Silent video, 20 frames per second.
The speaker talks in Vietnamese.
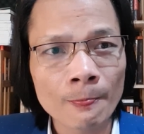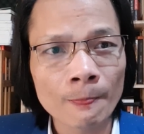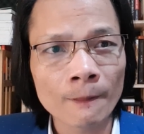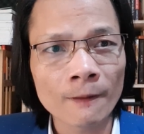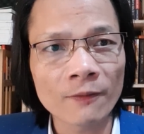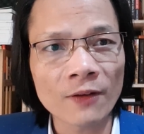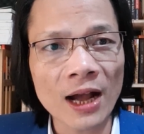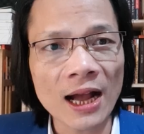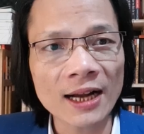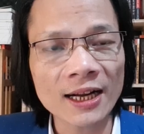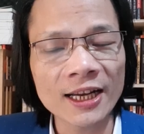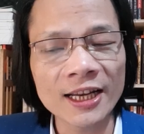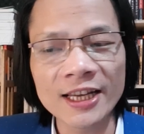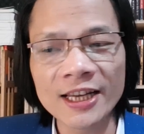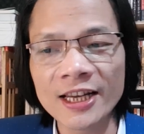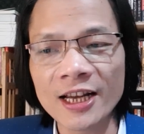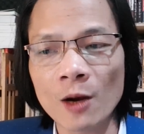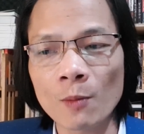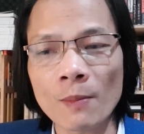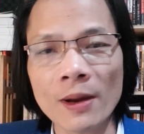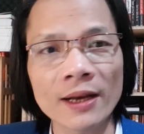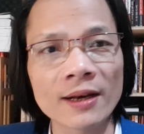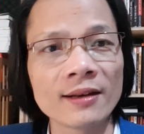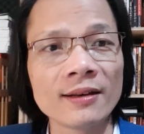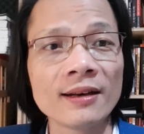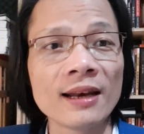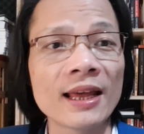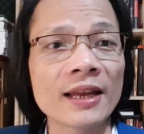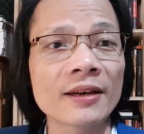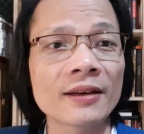Và khi ông
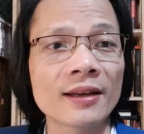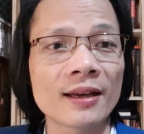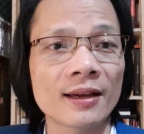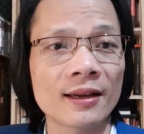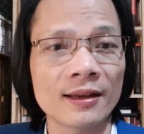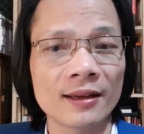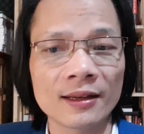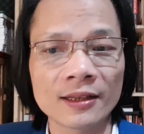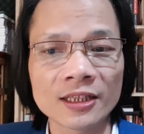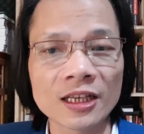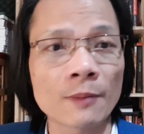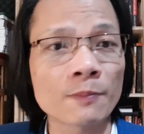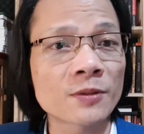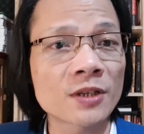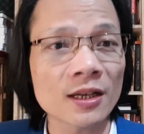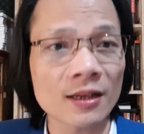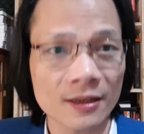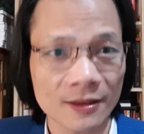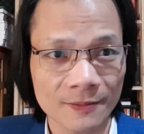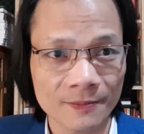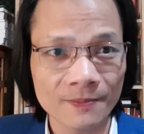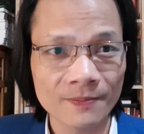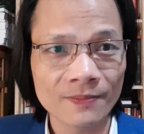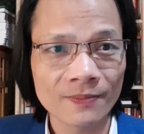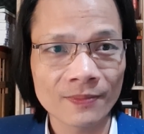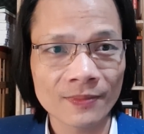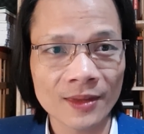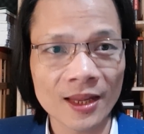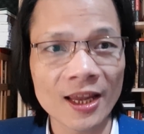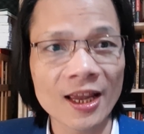Biden lên nhậm chức
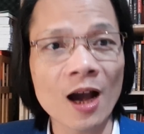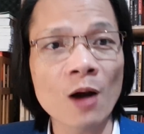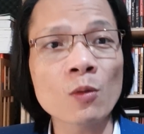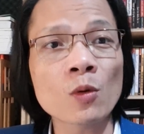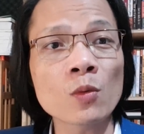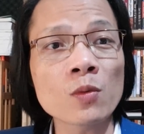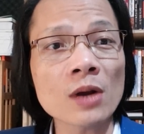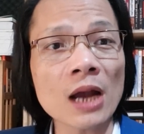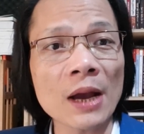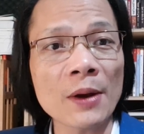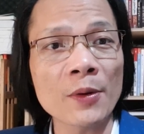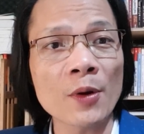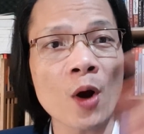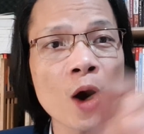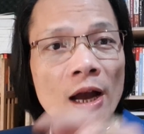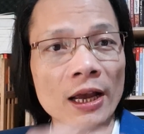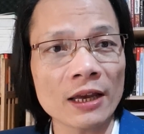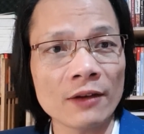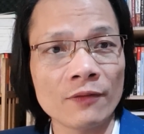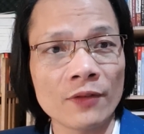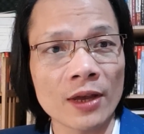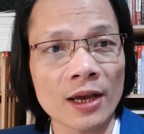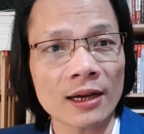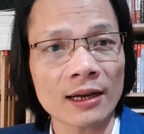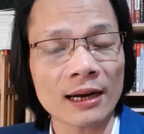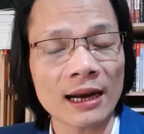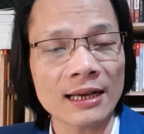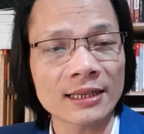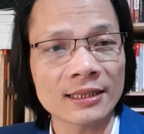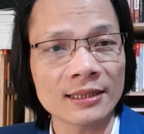thì ông cũng kêu gọi cái
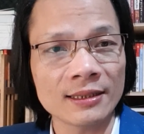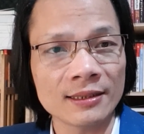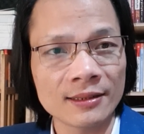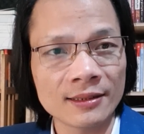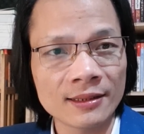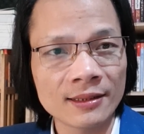việc là gì?